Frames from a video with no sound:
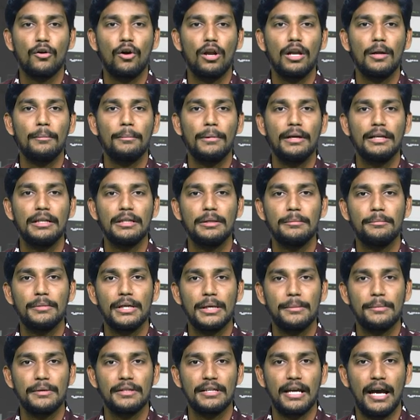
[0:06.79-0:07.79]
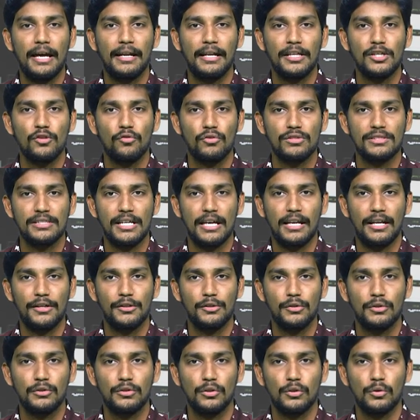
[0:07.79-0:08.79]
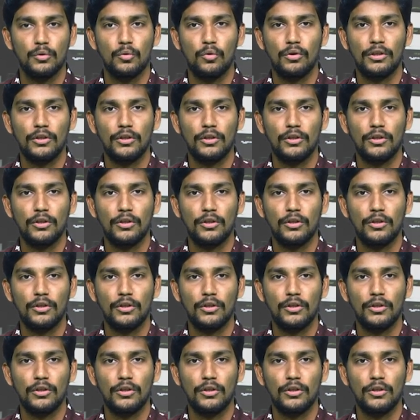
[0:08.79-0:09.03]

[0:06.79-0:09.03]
గొల్లపల్లి బేబీ నాయన యువసేన యూత్